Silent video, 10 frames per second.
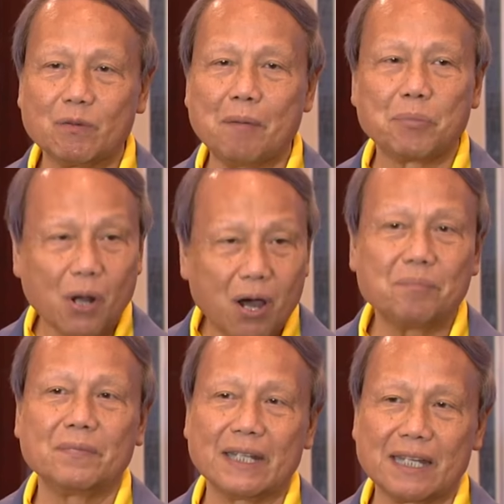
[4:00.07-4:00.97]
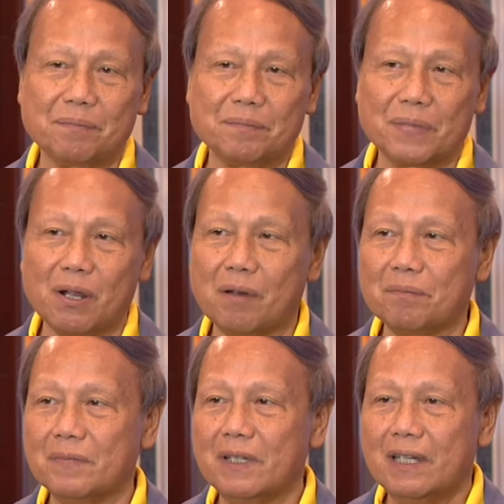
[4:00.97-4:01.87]
มีความพร้อมนะครับ พร้อม
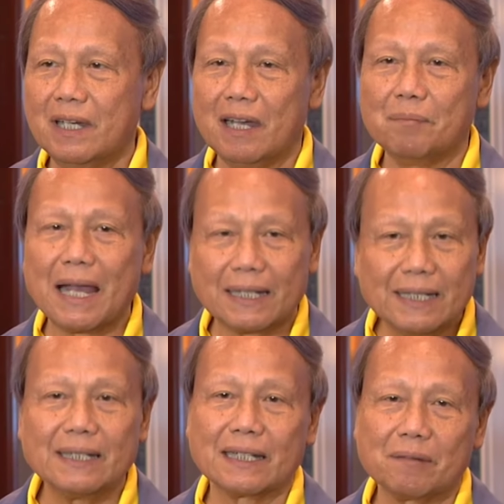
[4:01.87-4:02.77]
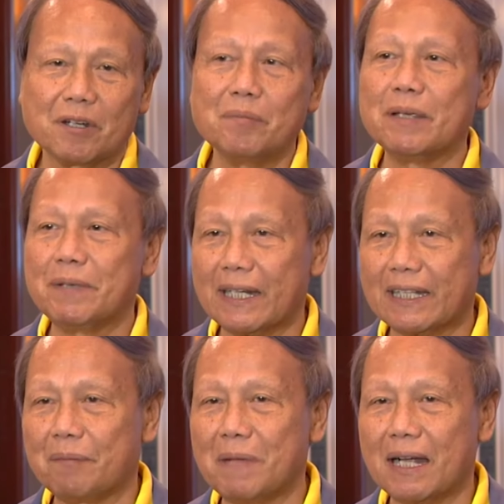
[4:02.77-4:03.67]
มากขึ้นนะครับ ก็มีเพียง
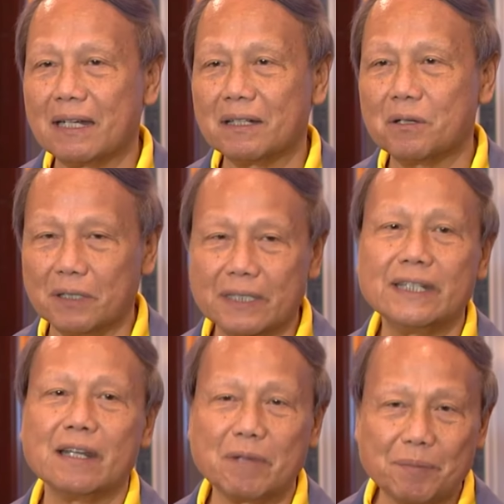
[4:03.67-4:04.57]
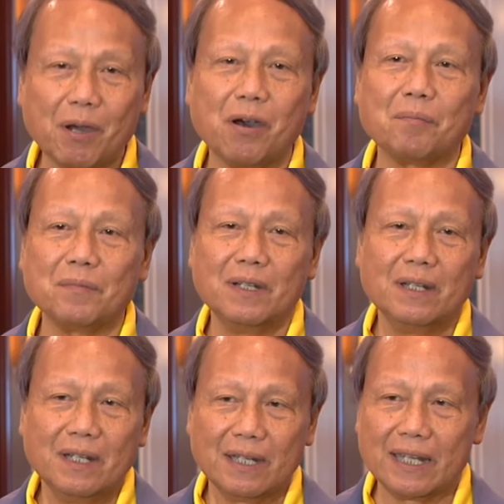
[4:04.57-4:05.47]
แต่บางคนที่ยังไม่พร้อม
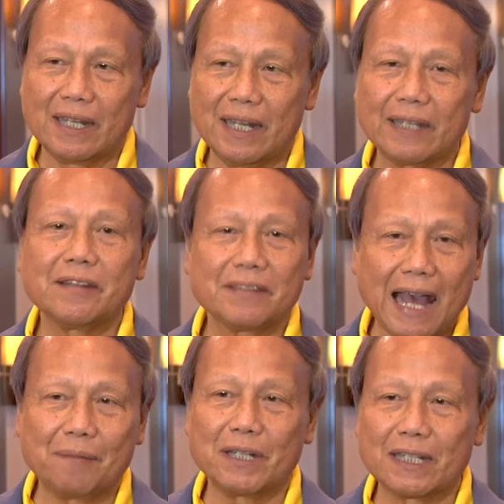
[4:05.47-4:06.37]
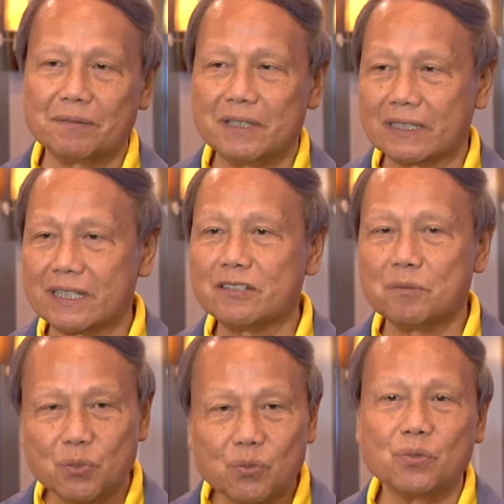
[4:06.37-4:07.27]
ในเลขที่3นะครับ อย่างเช่นช
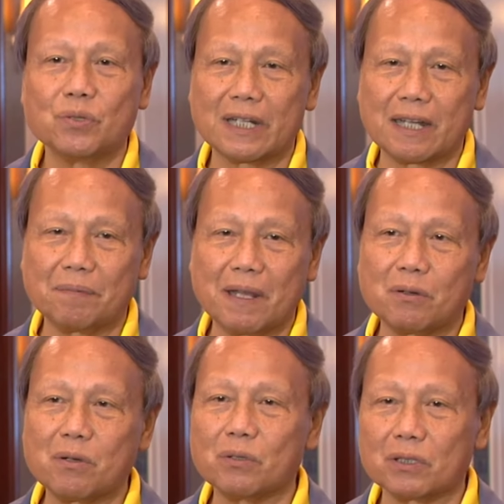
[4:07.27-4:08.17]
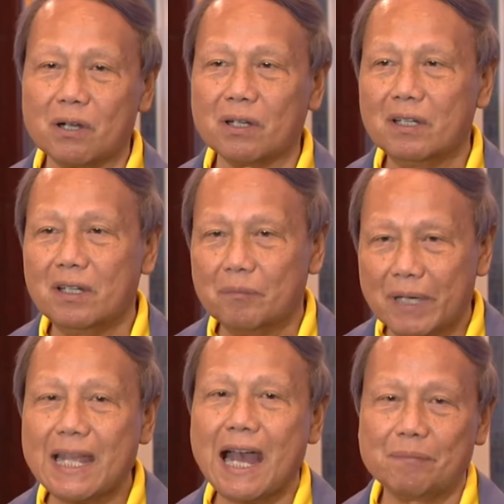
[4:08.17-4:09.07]
มพู่นะครับ เราก็คงต้องพ
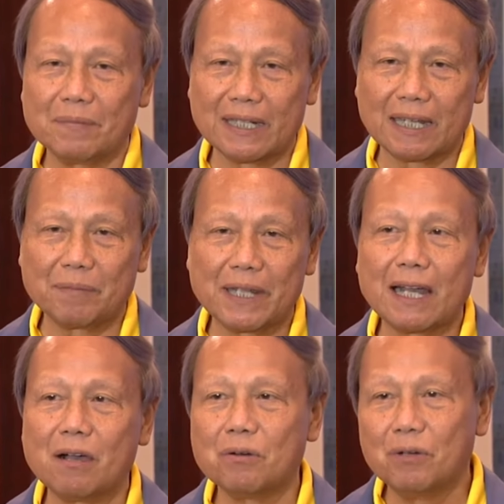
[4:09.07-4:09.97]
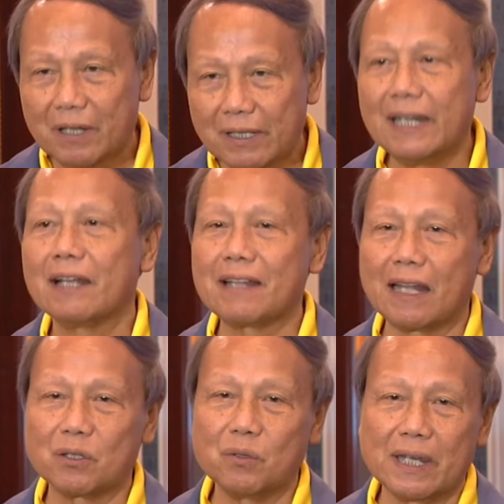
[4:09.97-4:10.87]
ยายามนะครับ ให้เขาได้รักษา
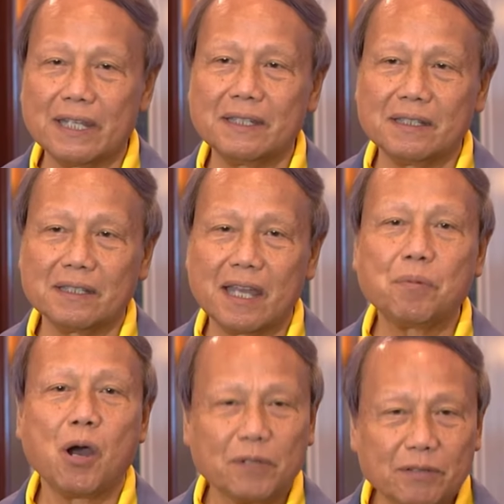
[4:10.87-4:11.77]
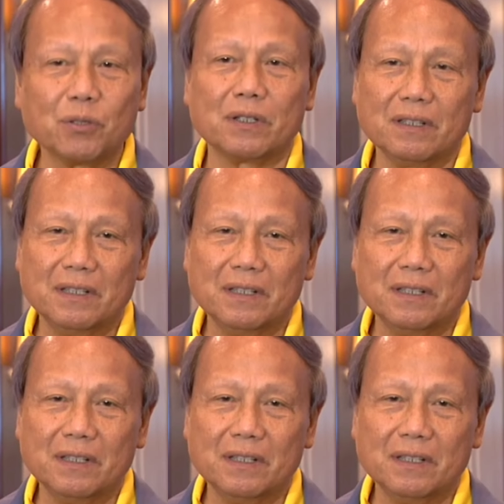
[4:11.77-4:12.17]
ตัวให้ให้พร้อมที่สุด